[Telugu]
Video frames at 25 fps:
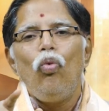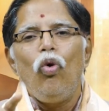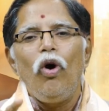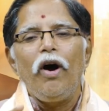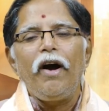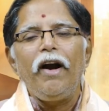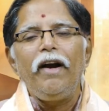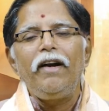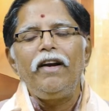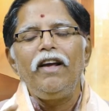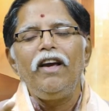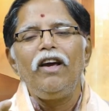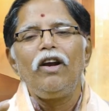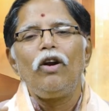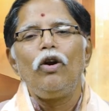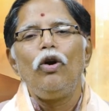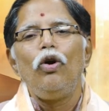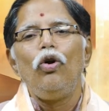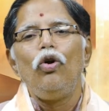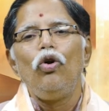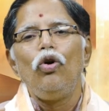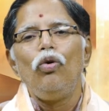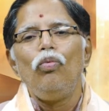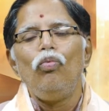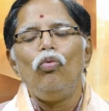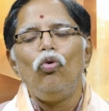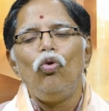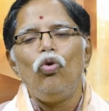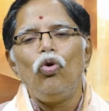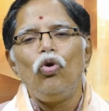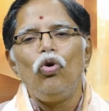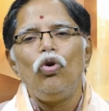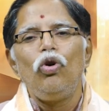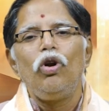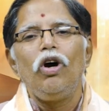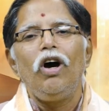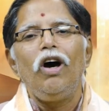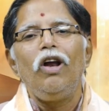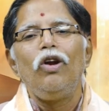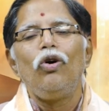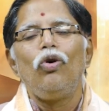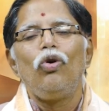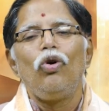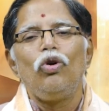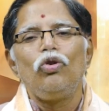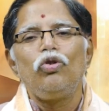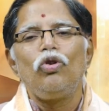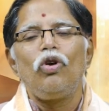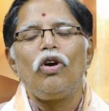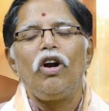ఒకటి రెండు మూడు నాలుగు
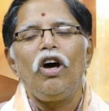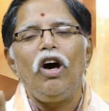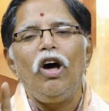రోజులు